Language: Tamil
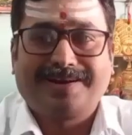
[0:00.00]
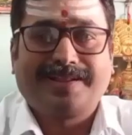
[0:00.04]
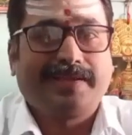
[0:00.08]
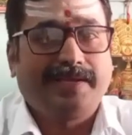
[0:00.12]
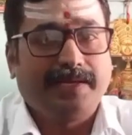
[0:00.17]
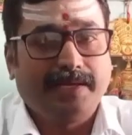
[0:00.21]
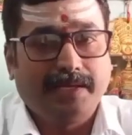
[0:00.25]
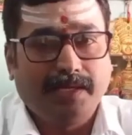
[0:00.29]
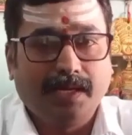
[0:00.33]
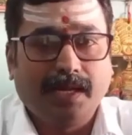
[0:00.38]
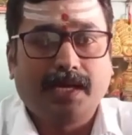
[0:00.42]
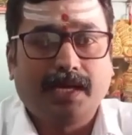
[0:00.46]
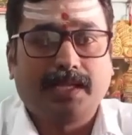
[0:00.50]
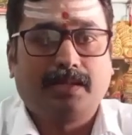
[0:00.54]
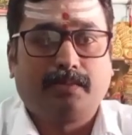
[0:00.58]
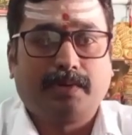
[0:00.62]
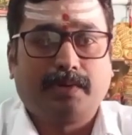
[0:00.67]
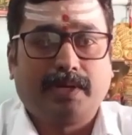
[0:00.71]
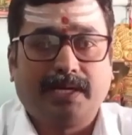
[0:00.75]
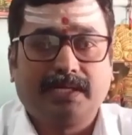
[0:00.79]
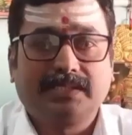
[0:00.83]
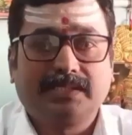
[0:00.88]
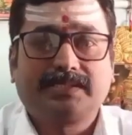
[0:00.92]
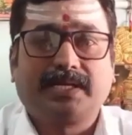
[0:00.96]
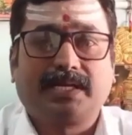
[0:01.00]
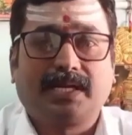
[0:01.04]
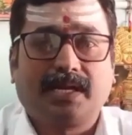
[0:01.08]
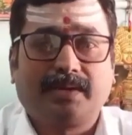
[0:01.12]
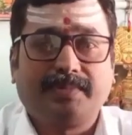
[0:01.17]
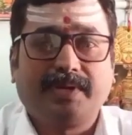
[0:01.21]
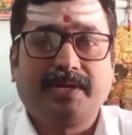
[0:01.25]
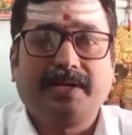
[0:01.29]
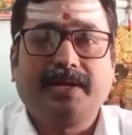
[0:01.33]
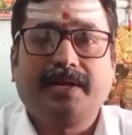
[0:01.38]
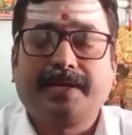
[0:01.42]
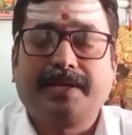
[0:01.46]
படம் இல்லாதவங்க என்ன
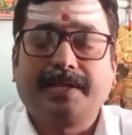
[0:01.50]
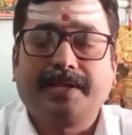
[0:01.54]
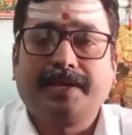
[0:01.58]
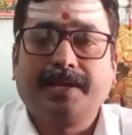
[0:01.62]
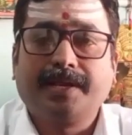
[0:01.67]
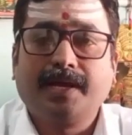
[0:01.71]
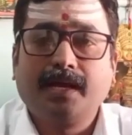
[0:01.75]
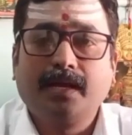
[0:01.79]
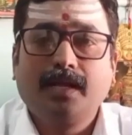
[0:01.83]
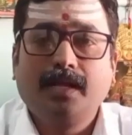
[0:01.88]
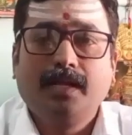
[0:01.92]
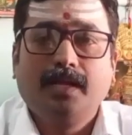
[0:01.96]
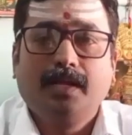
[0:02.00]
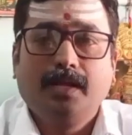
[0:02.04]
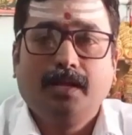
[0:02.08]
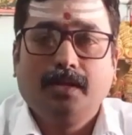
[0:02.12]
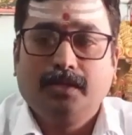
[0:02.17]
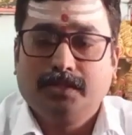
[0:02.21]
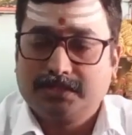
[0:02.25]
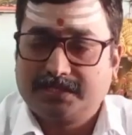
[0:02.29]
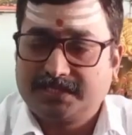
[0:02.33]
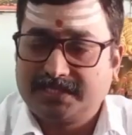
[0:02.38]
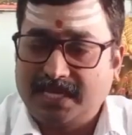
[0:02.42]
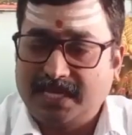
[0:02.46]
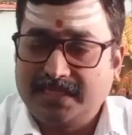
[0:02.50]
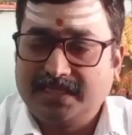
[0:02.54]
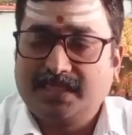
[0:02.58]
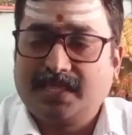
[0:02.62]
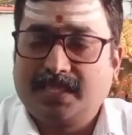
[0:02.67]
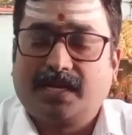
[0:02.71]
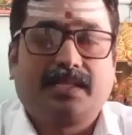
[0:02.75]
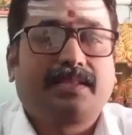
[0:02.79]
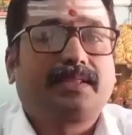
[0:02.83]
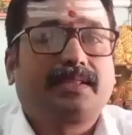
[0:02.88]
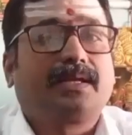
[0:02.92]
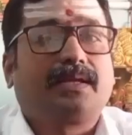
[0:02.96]
செய்யலாம் அப்படின்னு கேட்டிங்கன்னா
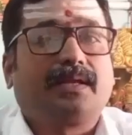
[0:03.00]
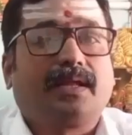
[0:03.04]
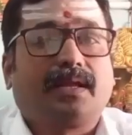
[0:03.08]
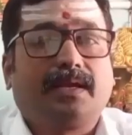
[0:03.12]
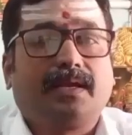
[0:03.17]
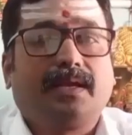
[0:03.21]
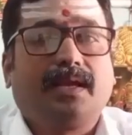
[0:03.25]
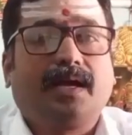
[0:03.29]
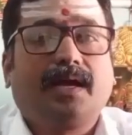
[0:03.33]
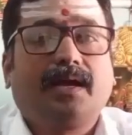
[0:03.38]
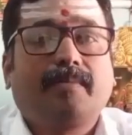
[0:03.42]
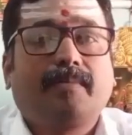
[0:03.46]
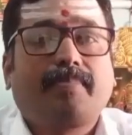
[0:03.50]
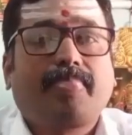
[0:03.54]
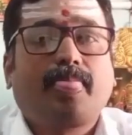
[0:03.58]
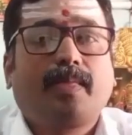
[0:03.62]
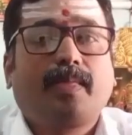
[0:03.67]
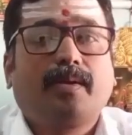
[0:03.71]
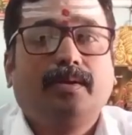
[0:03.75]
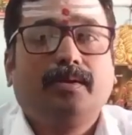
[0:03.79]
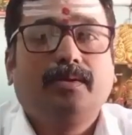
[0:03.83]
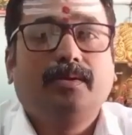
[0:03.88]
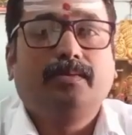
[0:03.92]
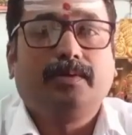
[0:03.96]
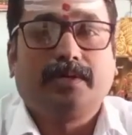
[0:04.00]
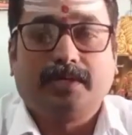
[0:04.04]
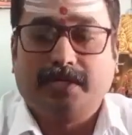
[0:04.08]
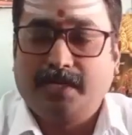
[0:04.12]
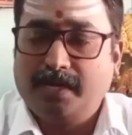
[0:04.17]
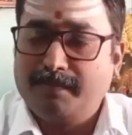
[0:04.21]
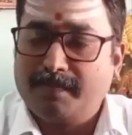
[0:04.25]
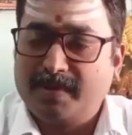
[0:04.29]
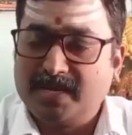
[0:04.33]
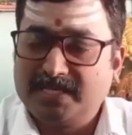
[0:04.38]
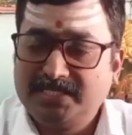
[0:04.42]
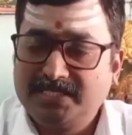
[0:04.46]
சந்தனத்தை நல்லா
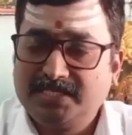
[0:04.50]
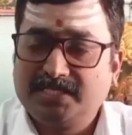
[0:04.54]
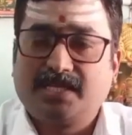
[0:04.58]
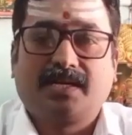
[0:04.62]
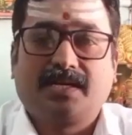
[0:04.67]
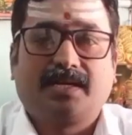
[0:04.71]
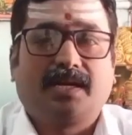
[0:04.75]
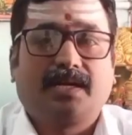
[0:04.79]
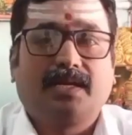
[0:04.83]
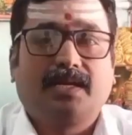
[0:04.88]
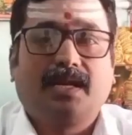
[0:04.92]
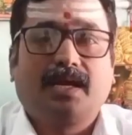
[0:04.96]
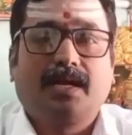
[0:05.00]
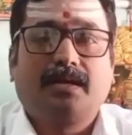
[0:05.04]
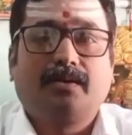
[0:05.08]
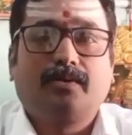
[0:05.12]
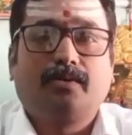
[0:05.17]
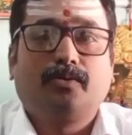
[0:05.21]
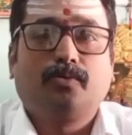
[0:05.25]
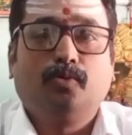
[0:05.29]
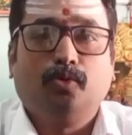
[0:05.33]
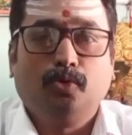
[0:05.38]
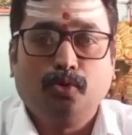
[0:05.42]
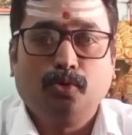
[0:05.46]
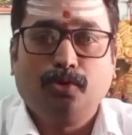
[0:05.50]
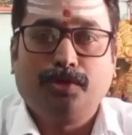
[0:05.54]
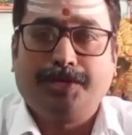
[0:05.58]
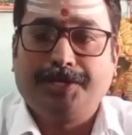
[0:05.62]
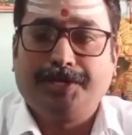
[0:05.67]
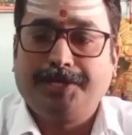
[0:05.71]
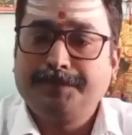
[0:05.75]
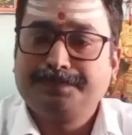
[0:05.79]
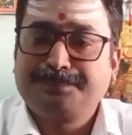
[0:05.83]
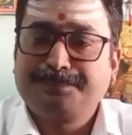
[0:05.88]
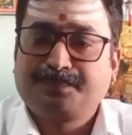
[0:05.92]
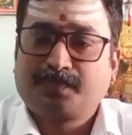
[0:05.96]
இல்லை மஞ்சளை நல்லா
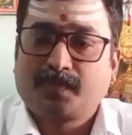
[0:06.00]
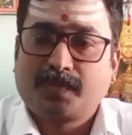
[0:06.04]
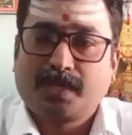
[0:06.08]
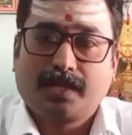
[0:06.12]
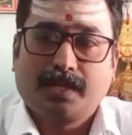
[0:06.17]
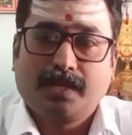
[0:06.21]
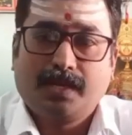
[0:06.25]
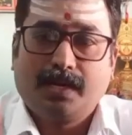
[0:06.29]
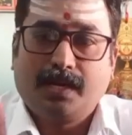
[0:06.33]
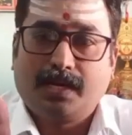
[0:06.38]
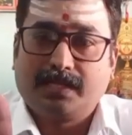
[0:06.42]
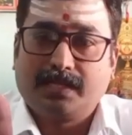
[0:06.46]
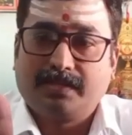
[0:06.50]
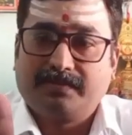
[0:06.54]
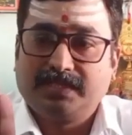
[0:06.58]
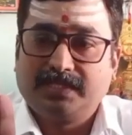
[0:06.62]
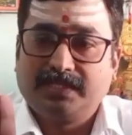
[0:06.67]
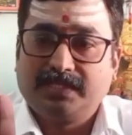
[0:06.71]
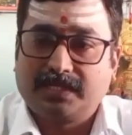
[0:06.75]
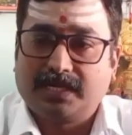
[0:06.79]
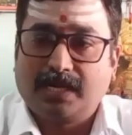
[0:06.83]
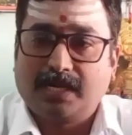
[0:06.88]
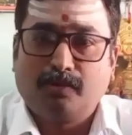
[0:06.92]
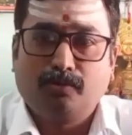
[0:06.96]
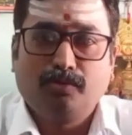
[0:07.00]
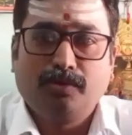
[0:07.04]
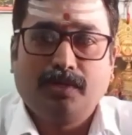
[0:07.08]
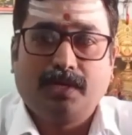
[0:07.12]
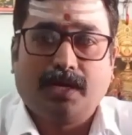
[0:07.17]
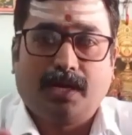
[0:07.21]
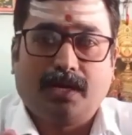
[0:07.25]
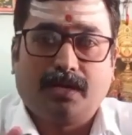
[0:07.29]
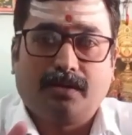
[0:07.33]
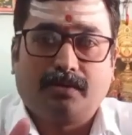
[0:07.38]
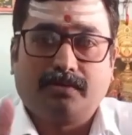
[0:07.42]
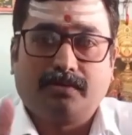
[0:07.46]
உருட்டி அதை வந்து
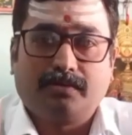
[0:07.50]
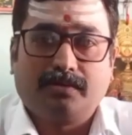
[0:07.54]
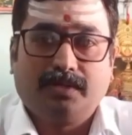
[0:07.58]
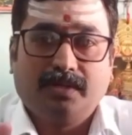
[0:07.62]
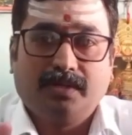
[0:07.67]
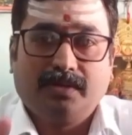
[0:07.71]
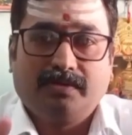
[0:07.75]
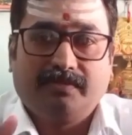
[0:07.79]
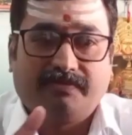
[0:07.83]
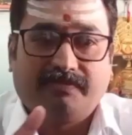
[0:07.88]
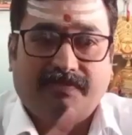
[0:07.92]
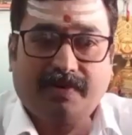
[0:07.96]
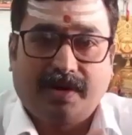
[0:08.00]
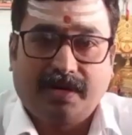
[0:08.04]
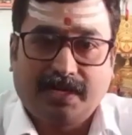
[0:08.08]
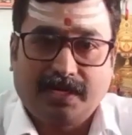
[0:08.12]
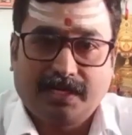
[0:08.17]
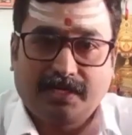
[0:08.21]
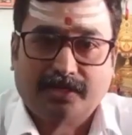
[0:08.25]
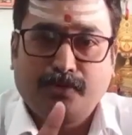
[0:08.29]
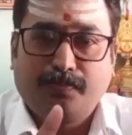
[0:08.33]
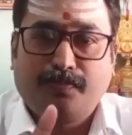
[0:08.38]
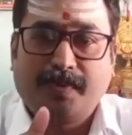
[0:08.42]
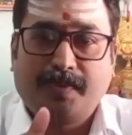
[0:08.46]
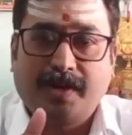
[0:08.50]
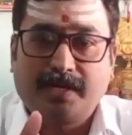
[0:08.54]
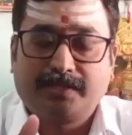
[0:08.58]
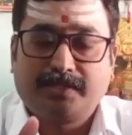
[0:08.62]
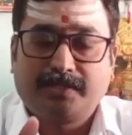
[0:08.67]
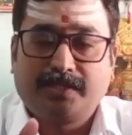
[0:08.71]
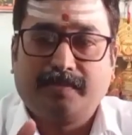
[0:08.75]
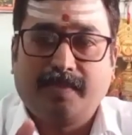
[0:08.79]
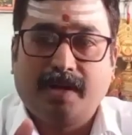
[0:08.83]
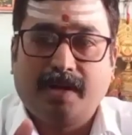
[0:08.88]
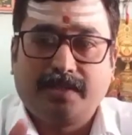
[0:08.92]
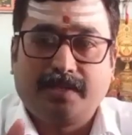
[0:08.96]
ரவுண்டாக வடக்கு
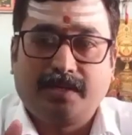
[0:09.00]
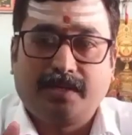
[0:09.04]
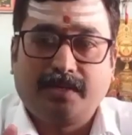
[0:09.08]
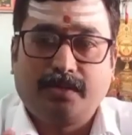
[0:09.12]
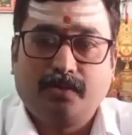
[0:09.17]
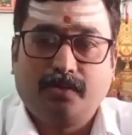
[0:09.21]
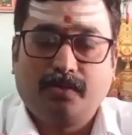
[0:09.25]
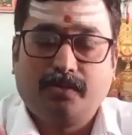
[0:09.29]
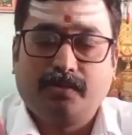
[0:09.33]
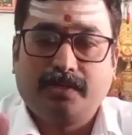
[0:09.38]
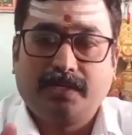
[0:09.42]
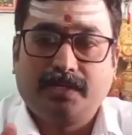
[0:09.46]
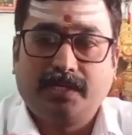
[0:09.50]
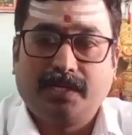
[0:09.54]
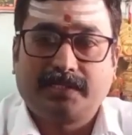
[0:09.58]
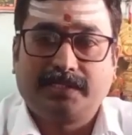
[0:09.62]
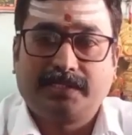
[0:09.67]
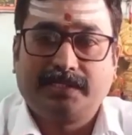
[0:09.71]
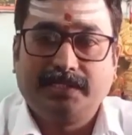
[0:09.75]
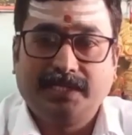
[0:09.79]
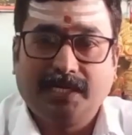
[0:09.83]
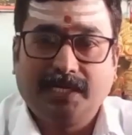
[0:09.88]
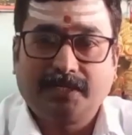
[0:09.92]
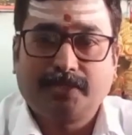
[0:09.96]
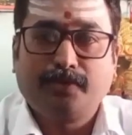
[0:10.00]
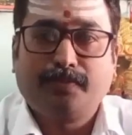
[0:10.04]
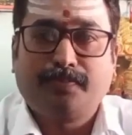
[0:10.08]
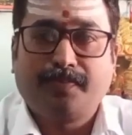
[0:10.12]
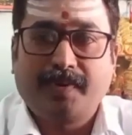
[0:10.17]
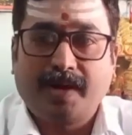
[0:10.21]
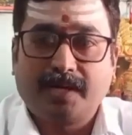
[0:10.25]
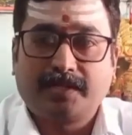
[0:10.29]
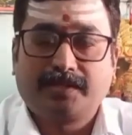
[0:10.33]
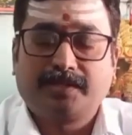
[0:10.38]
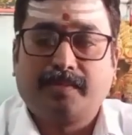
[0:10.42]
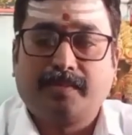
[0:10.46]
பார்த்த மாதிரியோ இல்லை கிழக்கு
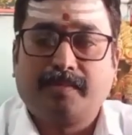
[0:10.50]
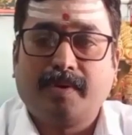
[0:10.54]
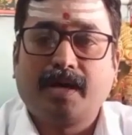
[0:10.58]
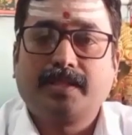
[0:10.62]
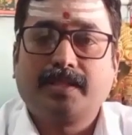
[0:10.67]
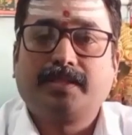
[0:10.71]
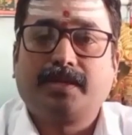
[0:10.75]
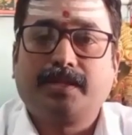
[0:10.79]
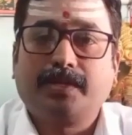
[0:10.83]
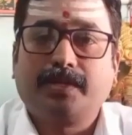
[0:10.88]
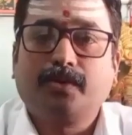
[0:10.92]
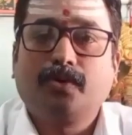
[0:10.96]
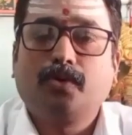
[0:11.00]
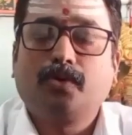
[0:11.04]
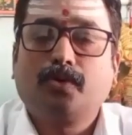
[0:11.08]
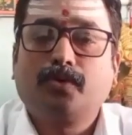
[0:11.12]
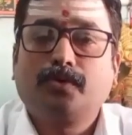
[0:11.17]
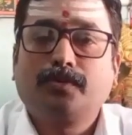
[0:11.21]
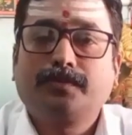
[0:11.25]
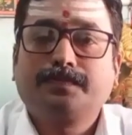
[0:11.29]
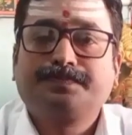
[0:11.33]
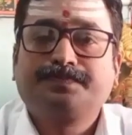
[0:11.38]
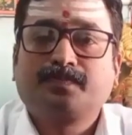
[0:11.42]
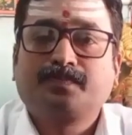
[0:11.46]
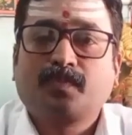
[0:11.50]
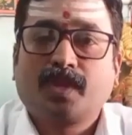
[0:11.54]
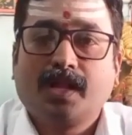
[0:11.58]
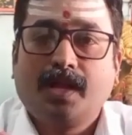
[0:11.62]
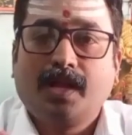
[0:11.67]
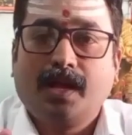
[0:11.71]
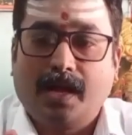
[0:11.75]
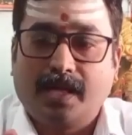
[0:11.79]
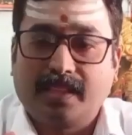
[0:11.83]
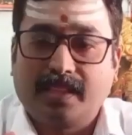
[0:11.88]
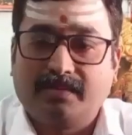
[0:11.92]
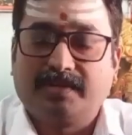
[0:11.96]
பார்த்த மாதிரியோ
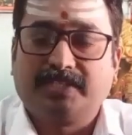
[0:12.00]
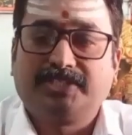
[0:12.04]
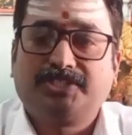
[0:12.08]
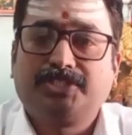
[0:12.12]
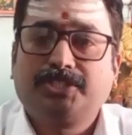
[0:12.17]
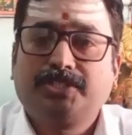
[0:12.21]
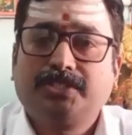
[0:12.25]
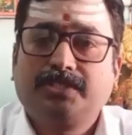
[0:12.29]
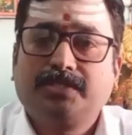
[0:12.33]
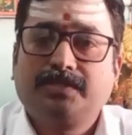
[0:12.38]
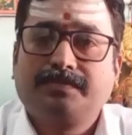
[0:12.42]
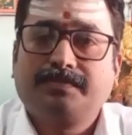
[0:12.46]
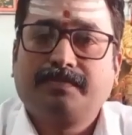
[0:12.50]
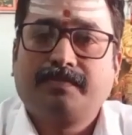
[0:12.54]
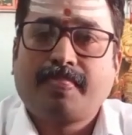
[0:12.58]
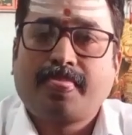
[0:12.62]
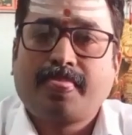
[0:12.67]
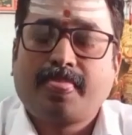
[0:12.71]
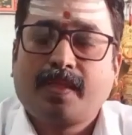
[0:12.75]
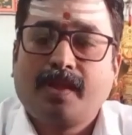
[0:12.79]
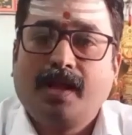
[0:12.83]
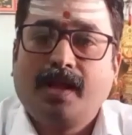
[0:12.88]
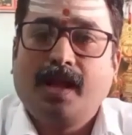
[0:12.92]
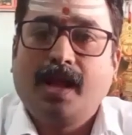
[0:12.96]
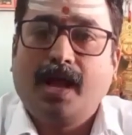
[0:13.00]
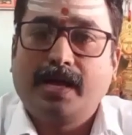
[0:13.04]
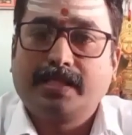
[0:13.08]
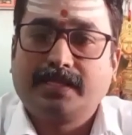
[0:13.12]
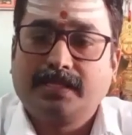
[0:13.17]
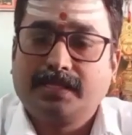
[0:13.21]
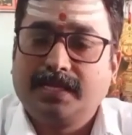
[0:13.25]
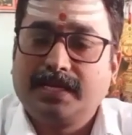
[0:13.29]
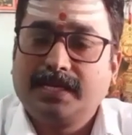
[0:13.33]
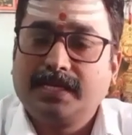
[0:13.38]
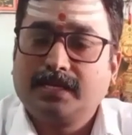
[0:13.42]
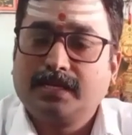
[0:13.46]
அதை வச்சு
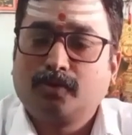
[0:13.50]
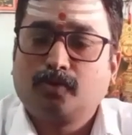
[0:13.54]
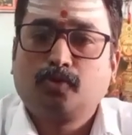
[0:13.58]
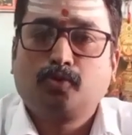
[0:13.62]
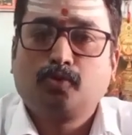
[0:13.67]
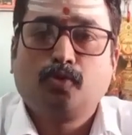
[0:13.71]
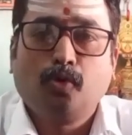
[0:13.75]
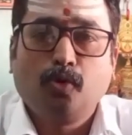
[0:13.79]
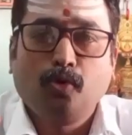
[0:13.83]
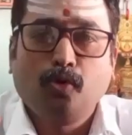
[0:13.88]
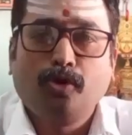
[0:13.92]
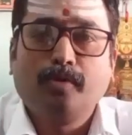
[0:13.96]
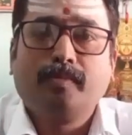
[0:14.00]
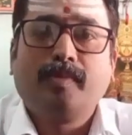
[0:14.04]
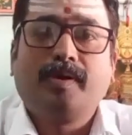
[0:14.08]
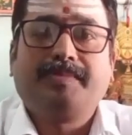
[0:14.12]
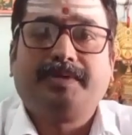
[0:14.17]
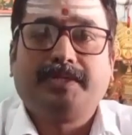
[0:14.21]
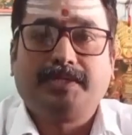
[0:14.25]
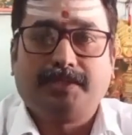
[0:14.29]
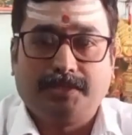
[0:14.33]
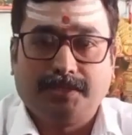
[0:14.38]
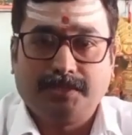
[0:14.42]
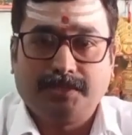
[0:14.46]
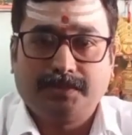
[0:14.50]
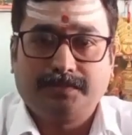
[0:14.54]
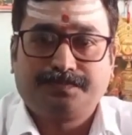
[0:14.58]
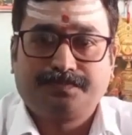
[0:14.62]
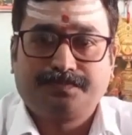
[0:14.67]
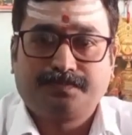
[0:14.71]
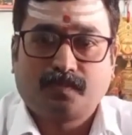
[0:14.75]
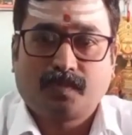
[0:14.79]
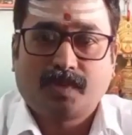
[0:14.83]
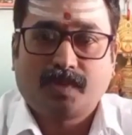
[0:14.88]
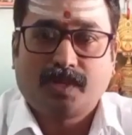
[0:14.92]
அதில் குங்குமம் விட்டு